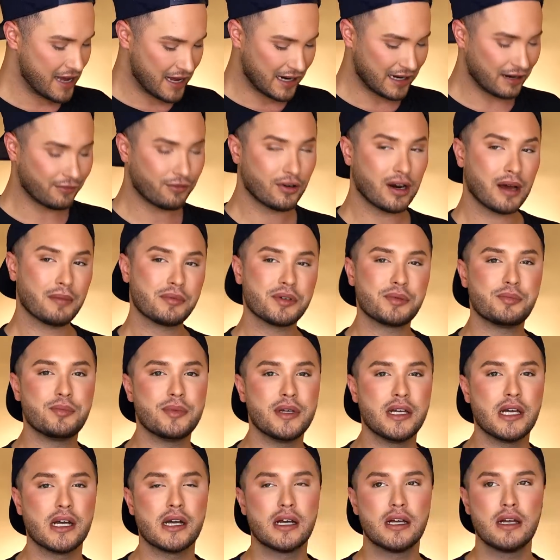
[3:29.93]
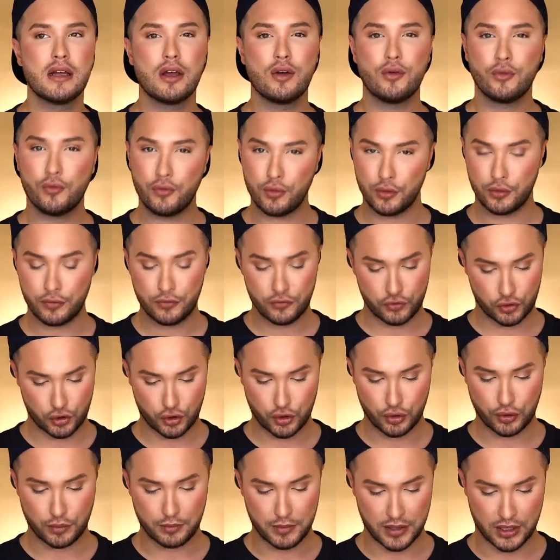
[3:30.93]
Davon habe ich mir fünf
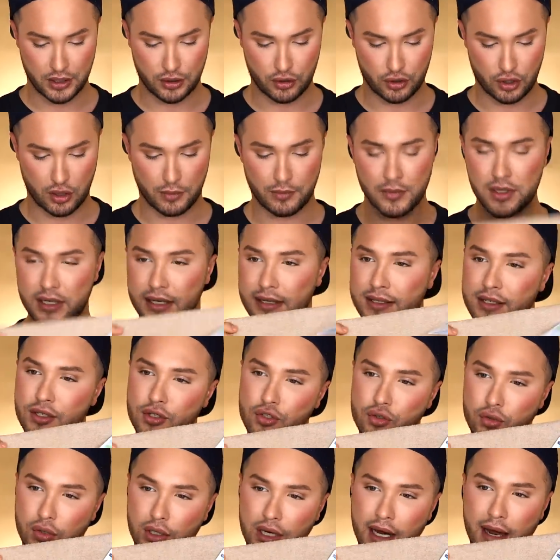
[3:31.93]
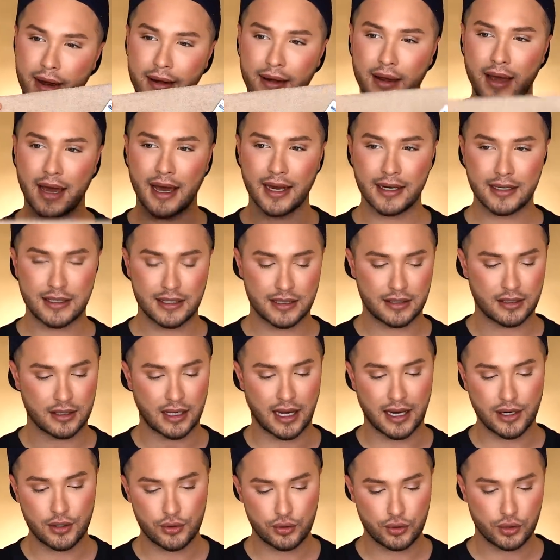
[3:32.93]
Stück mitgenommen. Das sind so kleine handliche
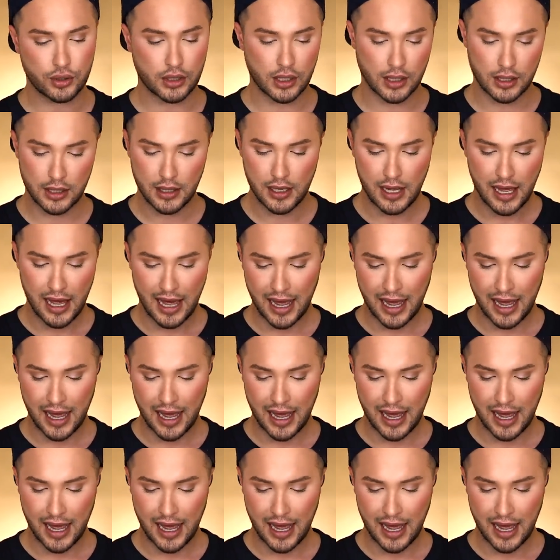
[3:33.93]
Handtücher.